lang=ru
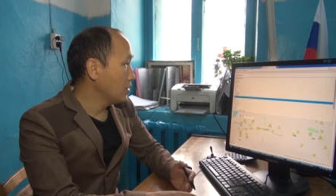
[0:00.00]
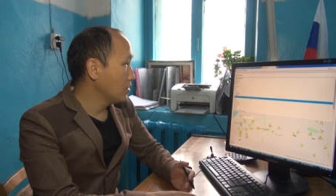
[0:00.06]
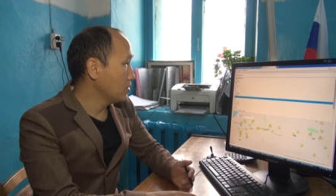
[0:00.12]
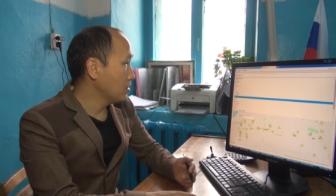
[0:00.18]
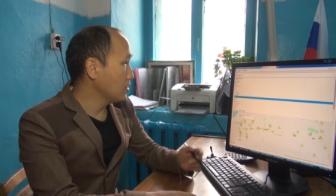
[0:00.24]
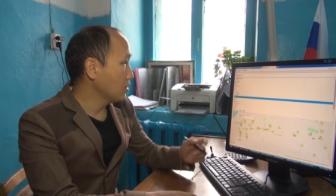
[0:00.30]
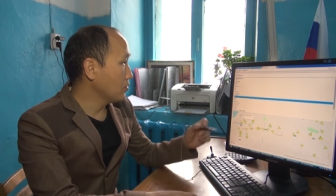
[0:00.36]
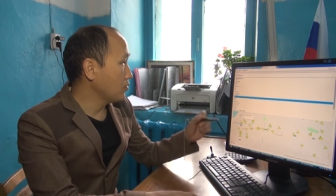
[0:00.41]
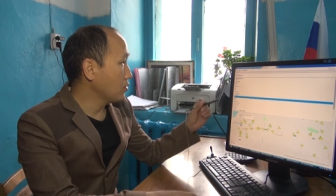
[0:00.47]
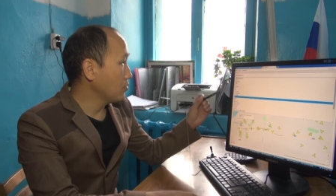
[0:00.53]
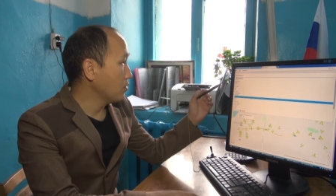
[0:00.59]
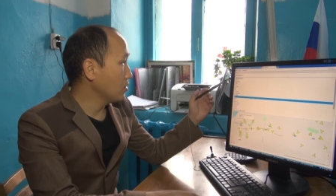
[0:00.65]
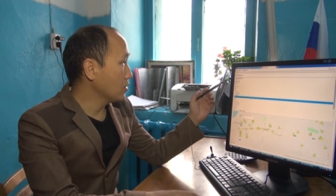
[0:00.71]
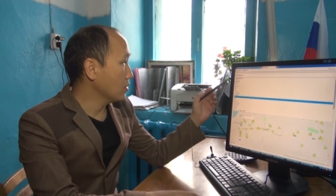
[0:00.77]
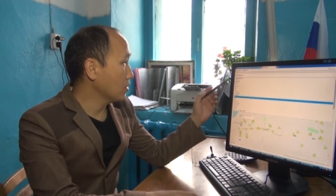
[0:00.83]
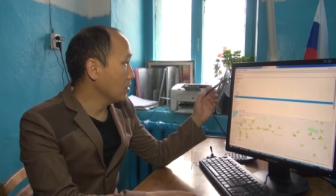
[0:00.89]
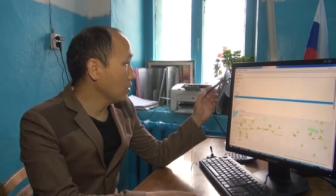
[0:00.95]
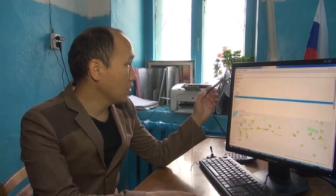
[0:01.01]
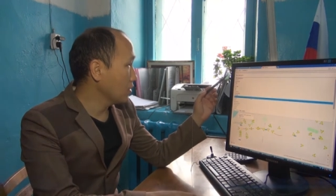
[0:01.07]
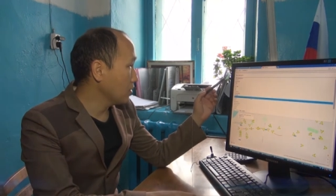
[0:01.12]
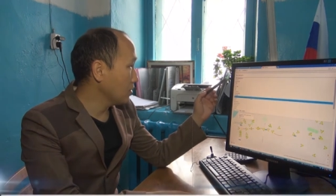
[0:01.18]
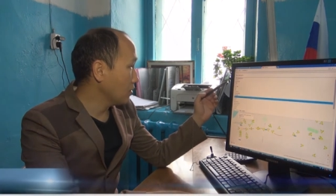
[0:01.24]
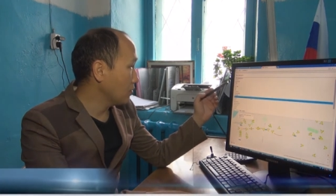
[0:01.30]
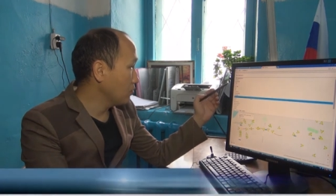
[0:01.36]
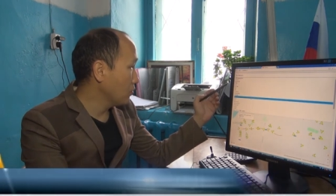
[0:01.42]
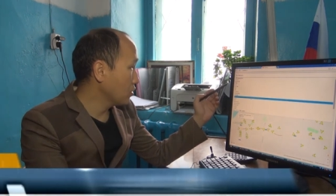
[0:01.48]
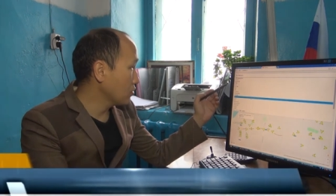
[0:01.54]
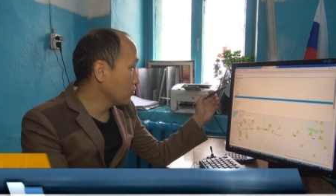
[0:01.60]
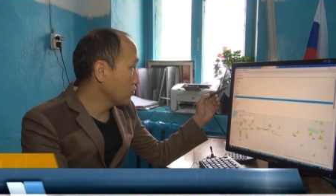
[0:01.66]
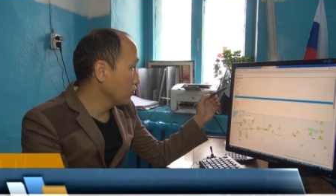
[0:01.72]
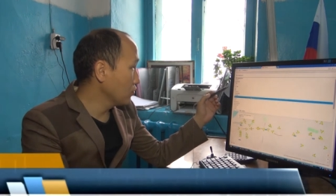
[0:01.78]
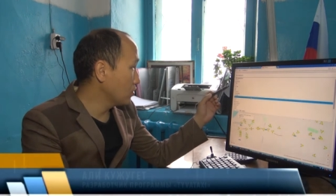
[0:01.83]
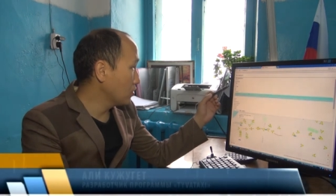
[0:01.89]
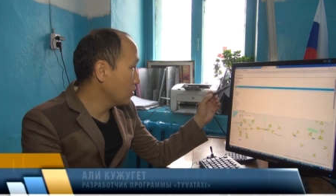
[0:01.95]
Здесь, например, э,
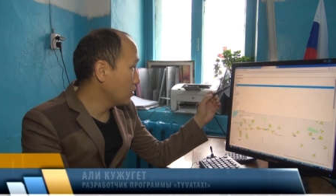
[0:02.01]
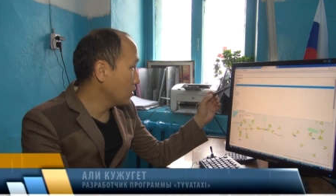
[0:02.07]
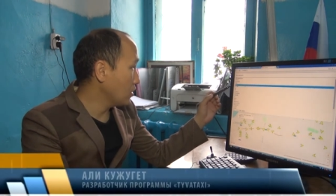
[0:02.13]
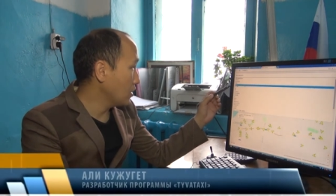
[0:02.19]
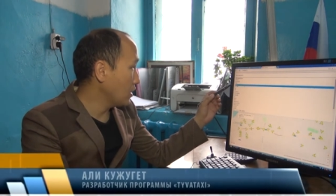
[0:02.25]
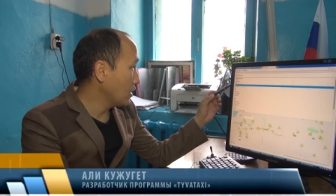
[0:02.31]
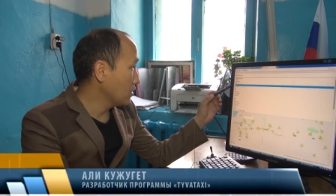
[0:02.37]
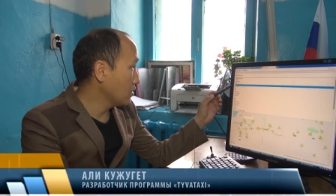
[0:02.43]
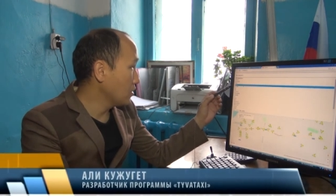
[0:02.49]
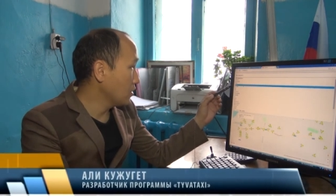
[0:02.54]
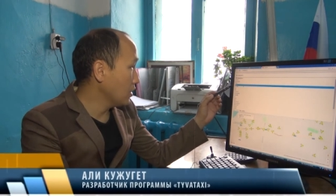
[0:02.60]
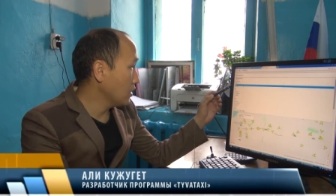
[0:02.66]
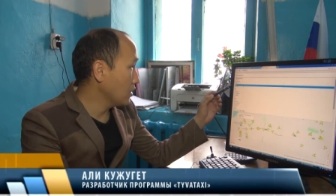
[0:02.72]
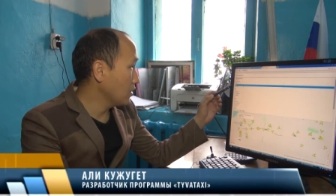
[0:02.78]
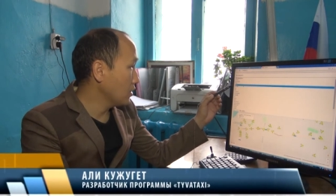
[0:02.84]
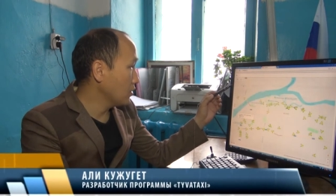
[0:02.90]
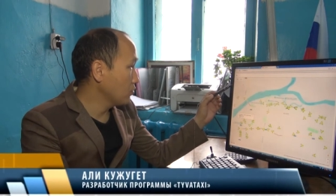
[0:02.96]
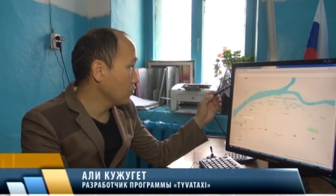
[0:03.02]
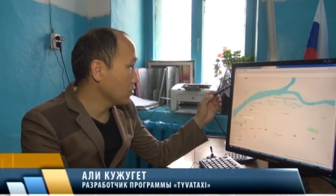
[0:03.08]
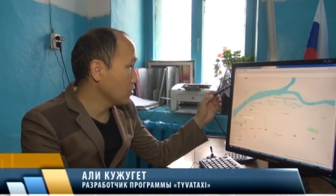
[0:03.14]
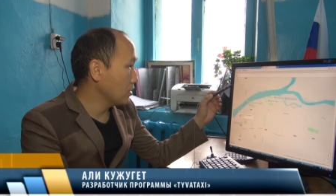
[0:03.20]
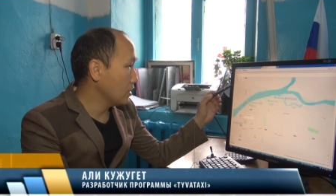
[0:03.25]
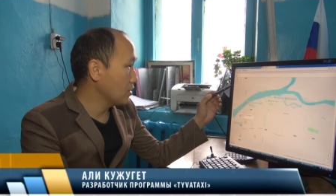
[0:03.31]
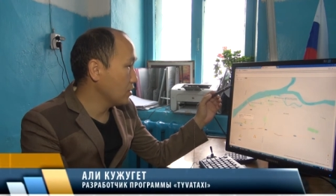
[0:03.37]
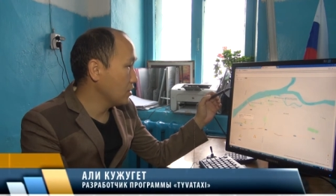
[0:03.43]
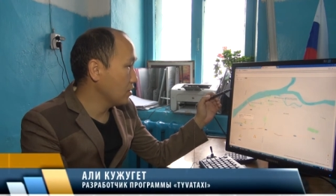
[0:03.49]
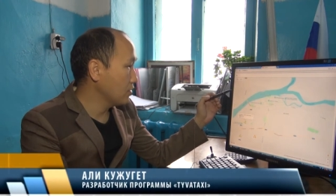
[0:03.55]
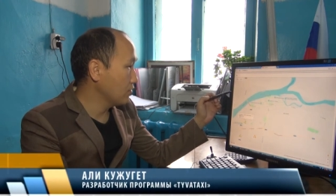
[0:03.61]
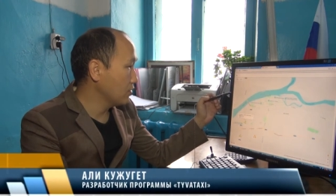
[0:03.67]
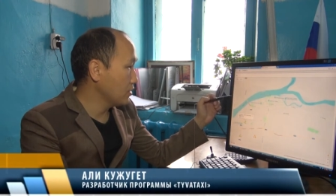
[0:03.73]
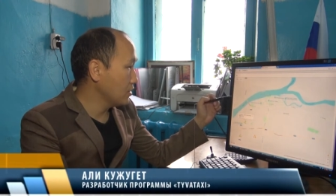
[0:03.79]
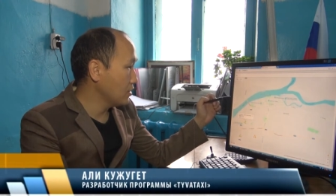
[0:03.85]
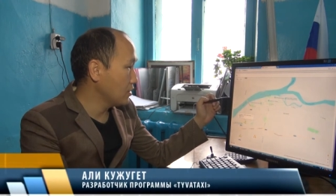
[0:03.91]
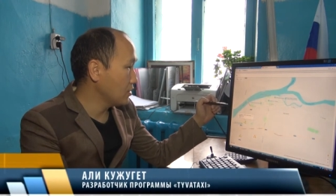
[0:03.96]
маршрут 1А да, можно отдельно
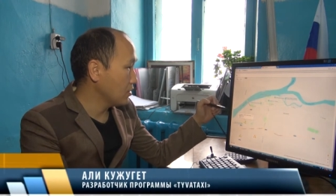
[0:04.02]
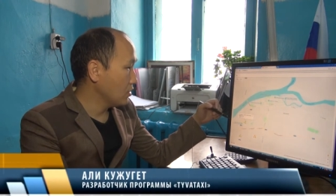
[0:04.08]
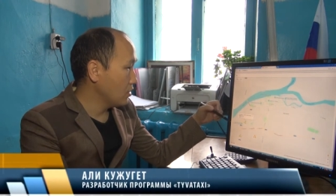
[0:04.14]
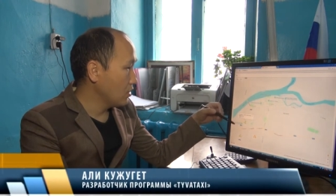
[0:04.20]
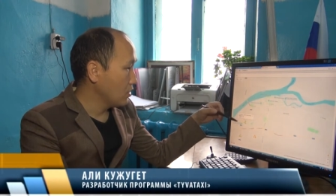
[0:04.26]
выделить.